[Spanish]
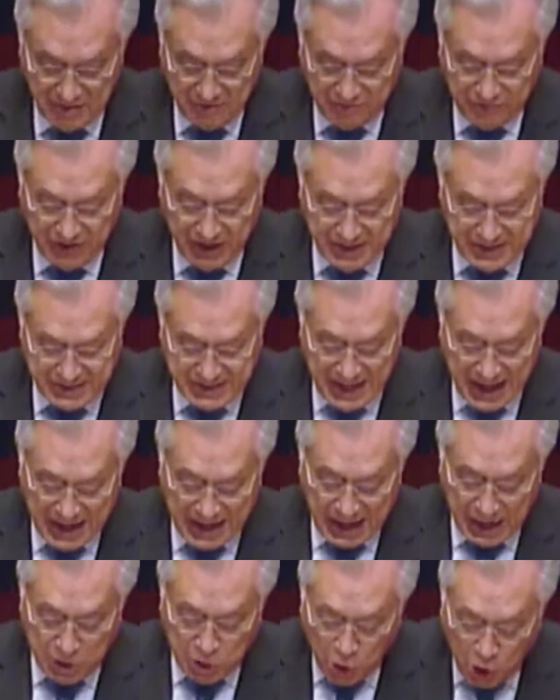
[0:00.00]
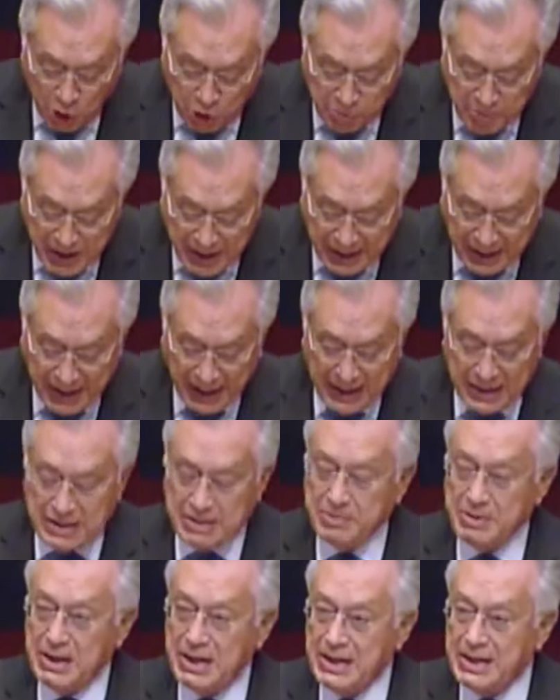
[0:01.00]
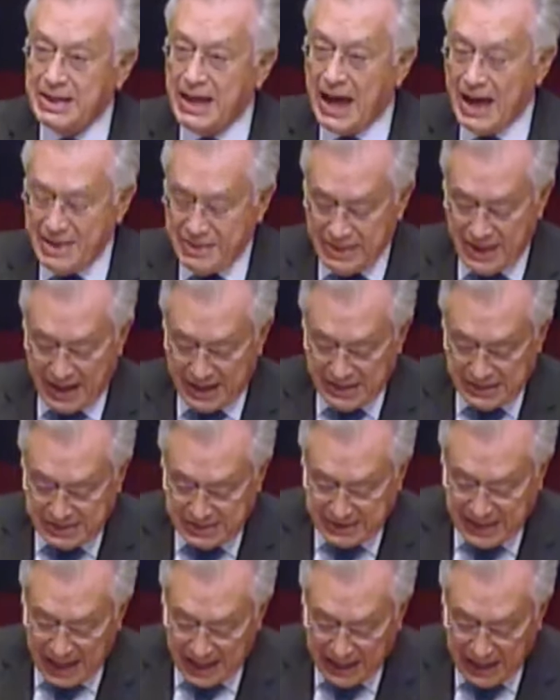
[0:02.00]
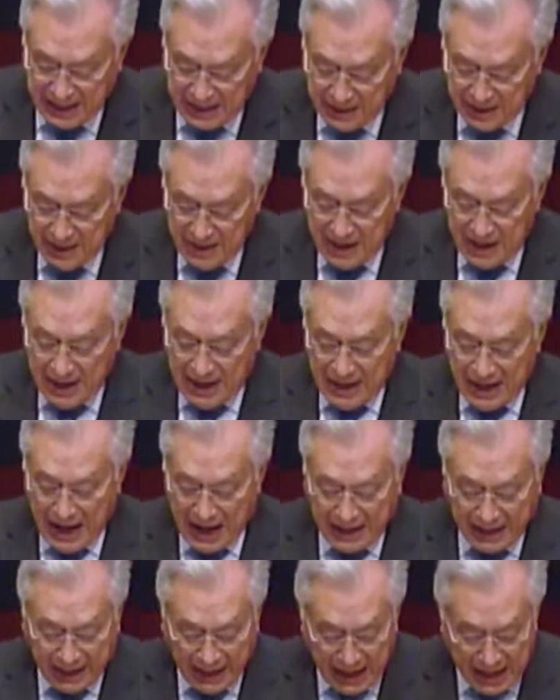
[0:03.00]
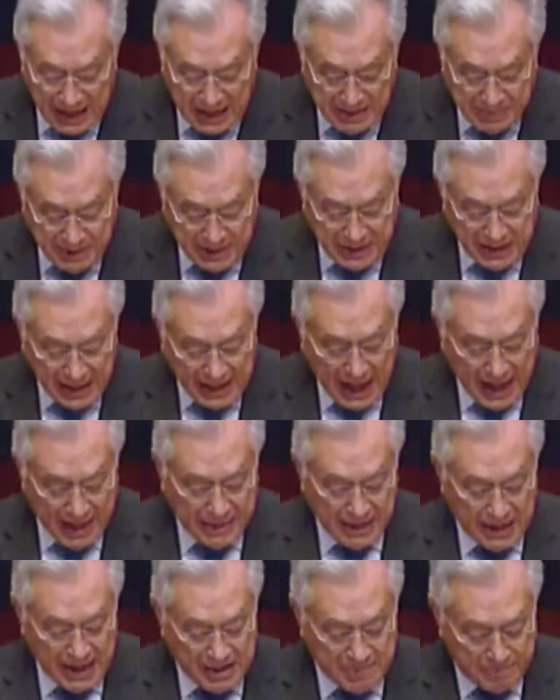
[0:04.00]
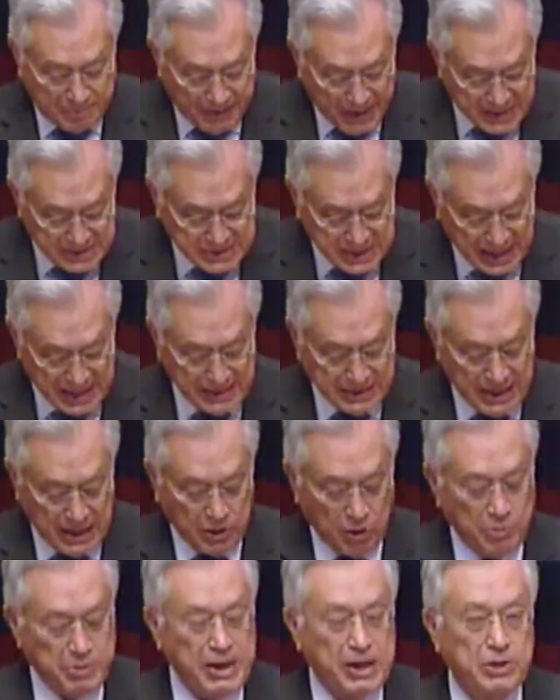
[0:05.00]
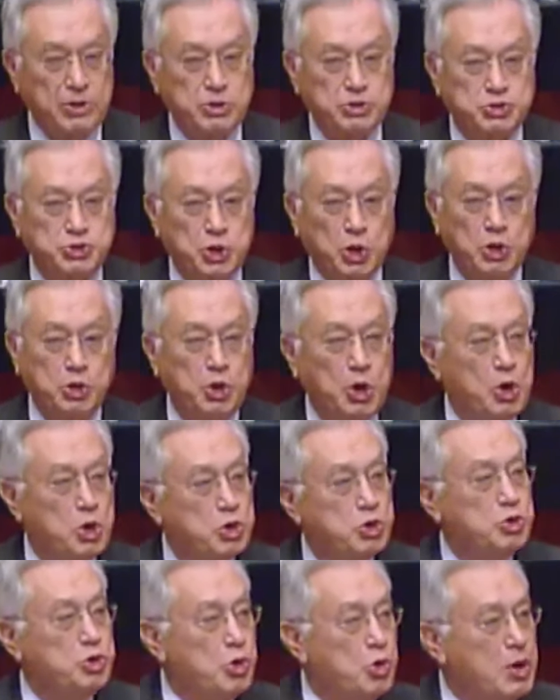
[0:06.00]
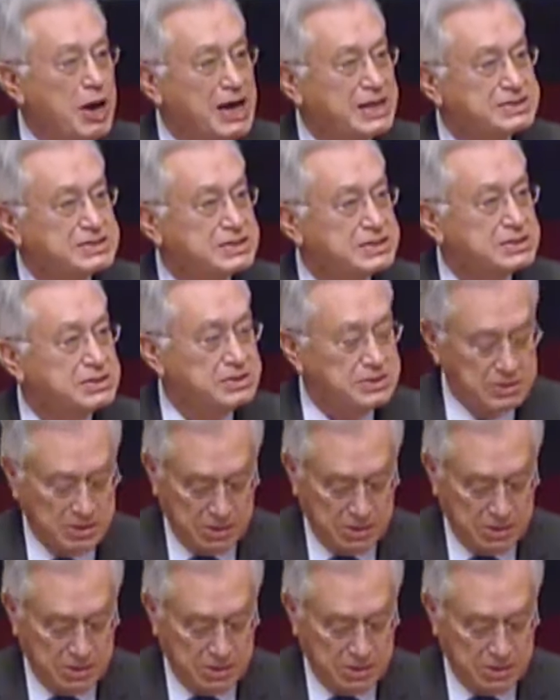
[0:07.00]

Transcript: Frente a la enorme credibilidad de Aristegui, la credibilidad de la empresa y del gobierno son nulas.